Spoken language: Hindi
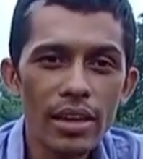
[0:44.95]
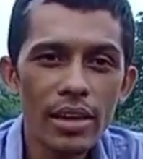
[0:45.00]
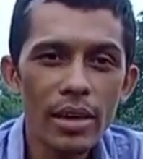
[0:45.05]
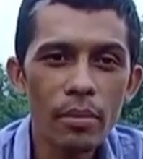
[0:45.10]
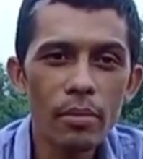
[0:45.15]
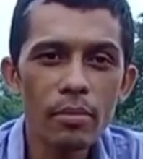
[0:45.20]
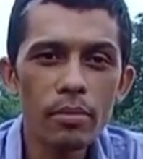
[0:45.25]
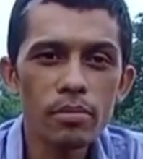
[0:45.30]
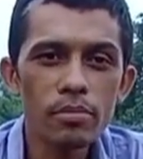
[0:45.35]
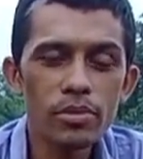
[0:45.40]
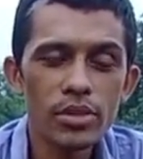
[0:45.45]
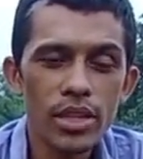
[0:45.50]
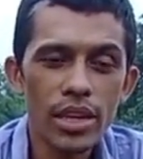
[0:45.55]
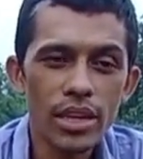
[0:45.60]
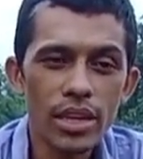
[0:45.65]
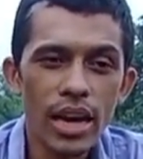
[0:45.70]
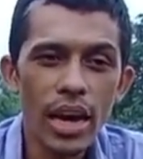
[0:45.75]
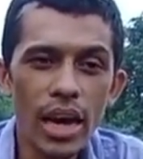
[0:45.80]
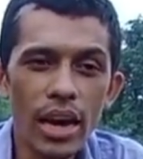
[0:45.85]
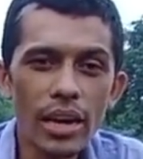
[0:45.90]
कि
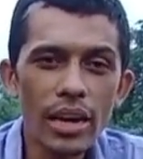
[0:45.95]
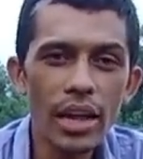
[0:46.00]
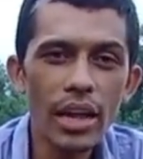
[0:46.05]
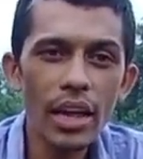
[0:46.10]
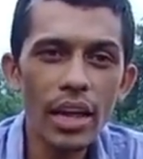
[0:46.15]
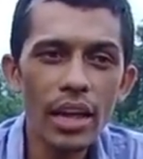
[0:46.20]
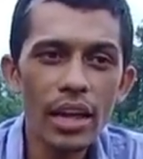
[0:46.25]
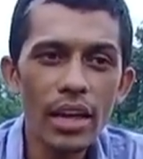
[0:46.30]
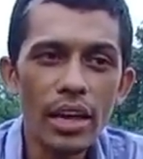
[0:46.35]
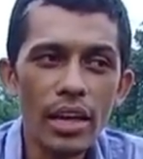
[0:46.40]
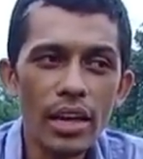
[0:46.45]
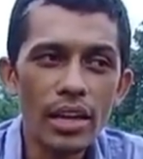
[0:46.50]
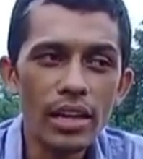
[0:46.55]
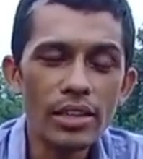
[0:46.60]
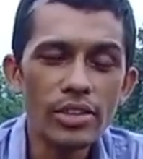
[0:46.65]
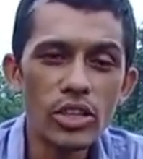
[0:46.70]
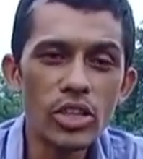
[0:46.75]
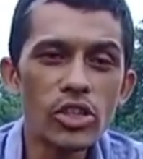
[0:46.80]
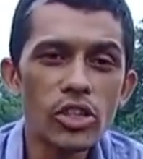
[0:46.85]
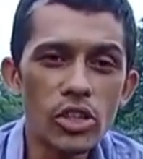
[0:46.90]
सरकार ने
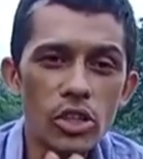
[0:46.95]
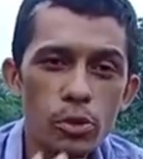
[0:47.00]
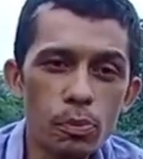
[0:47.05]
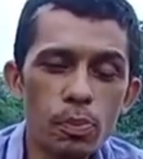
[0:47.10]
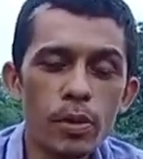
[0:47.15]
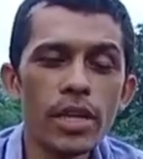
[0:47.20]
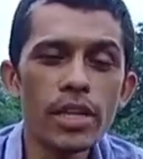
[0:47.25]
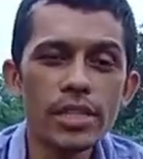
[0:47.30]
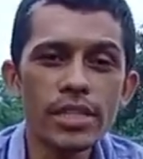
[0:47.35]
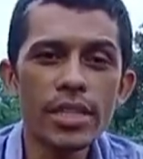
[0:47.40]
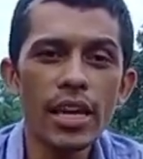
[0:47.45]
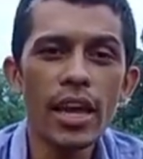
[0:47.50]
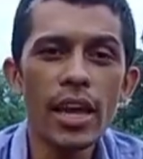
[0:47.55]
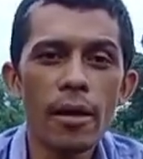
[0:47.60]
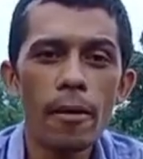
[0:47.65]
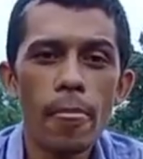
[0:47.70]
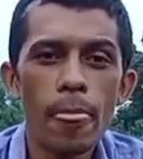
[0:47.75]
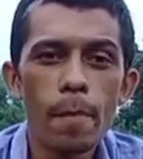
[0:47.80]
जिस स्पीड से